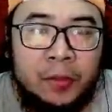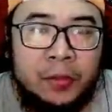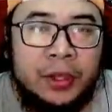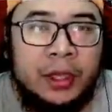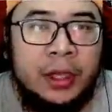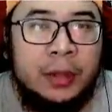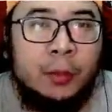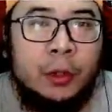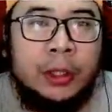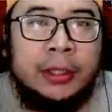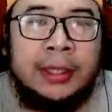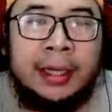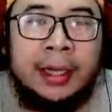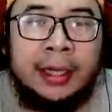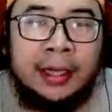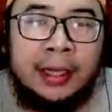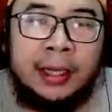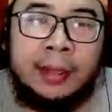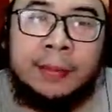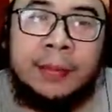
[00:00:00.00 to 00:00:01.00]
Jadi buat nyari
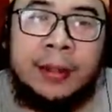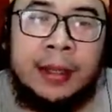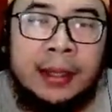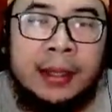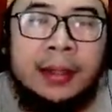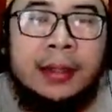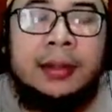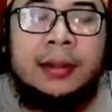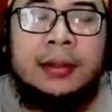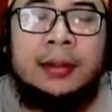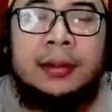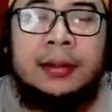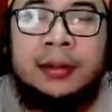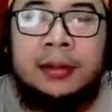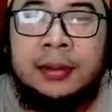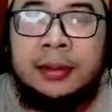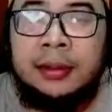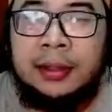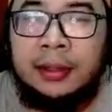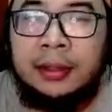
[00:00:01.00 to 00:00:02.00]
game yang
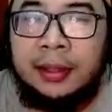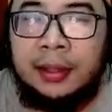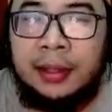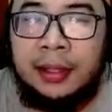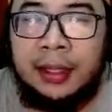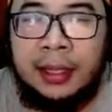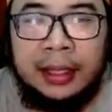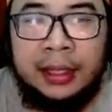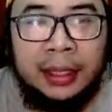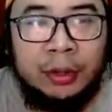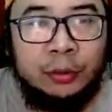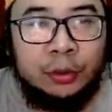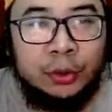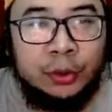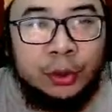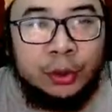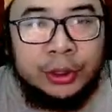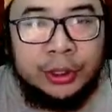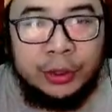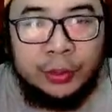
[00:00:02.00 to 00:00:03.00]
nggak ada
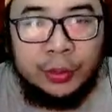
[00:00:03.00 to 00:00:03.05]
autonya,